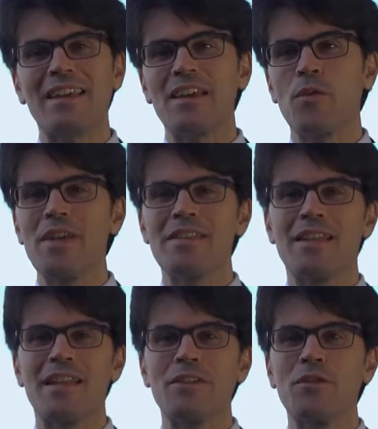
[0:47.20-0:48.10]
che
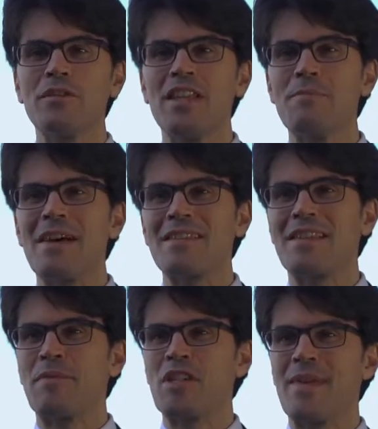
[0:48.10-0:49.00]
questa non debba
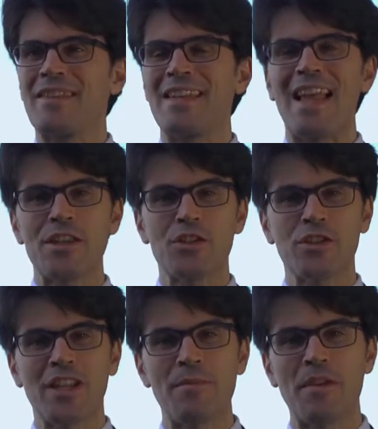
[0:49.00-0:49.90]
semplicemente
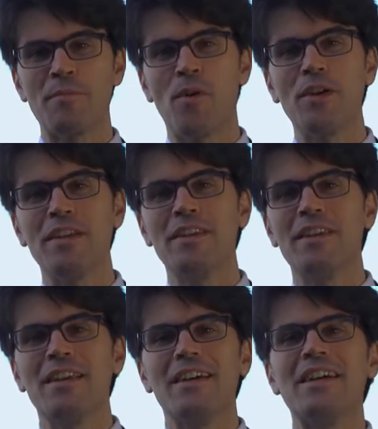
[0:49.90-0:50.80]
nascere per poi
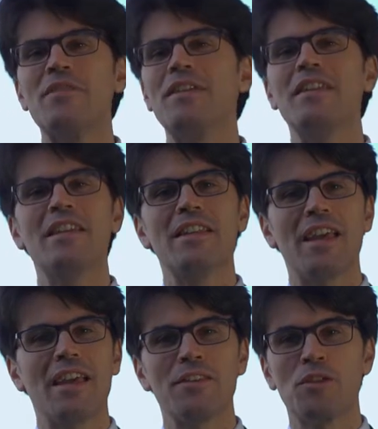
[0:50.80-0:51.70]
uh,
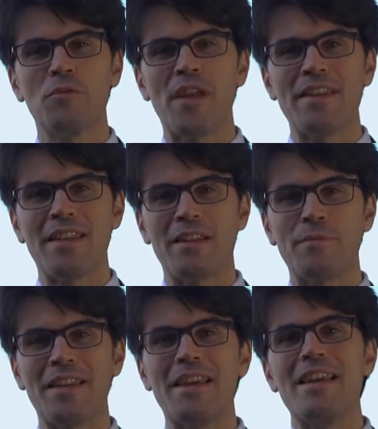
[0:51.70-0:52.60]
finire entro un breve
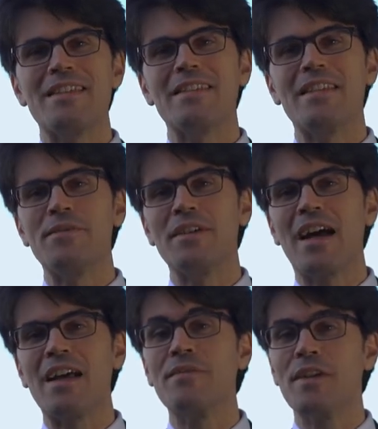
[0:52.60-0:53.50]
termine,
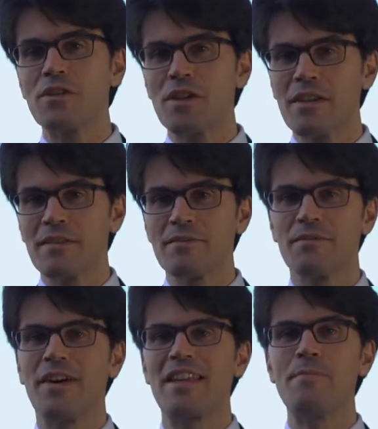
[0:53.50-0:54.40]
significa invece
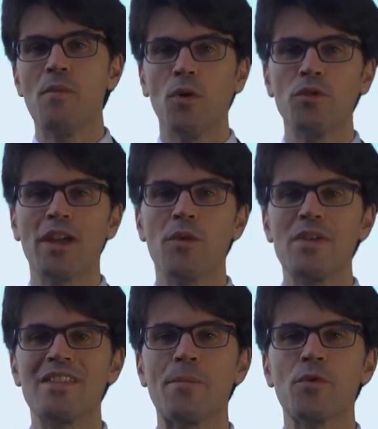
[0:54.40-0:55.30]
fare in modo che
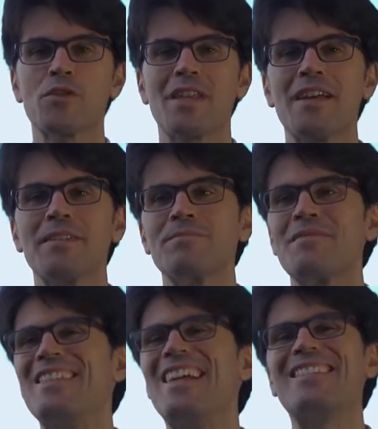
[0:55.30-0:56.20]
questa possa
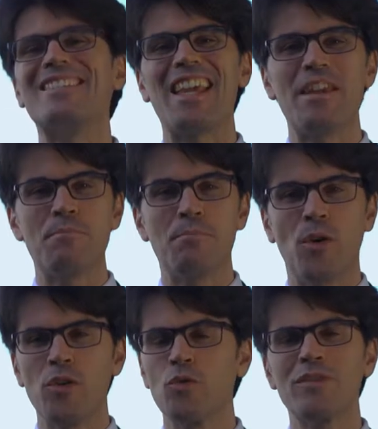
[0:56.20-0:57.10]
nel
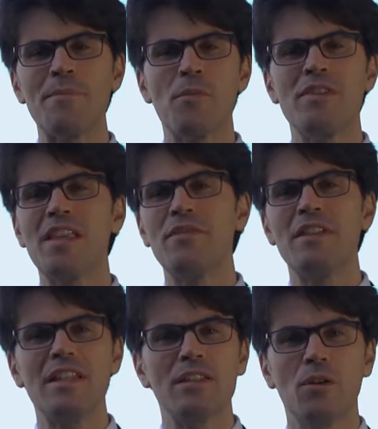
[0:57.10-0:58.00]
tempo, in un tempo
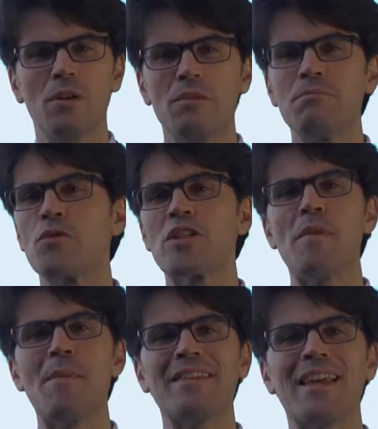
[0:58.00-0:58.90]
indefinito,
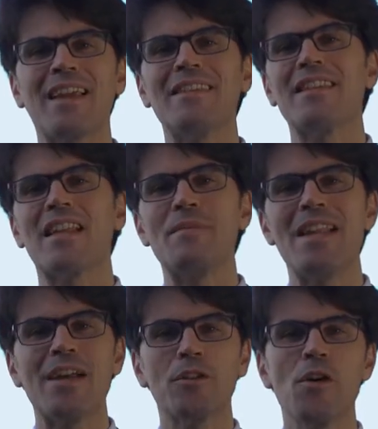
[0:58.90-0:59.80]
possibilmente anche
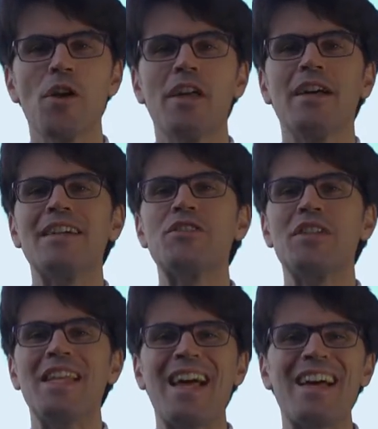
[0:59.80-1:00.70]
indeterminato, eh,
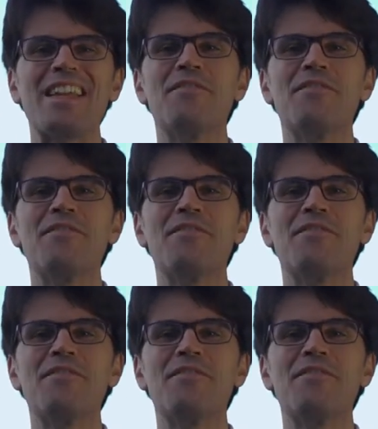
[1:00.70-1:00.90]
generare